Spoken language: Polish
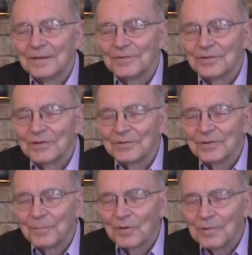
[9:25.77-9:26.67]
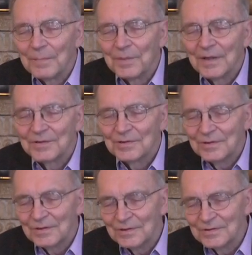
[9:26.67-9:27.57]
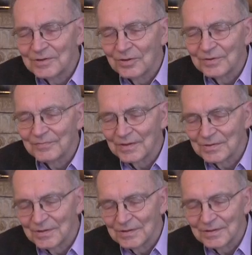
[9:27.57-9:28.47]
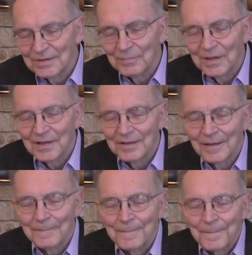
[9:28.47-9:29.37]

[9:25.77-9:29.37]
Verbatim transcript: to, to, to pogłębiać i stąd właśnie te, te badania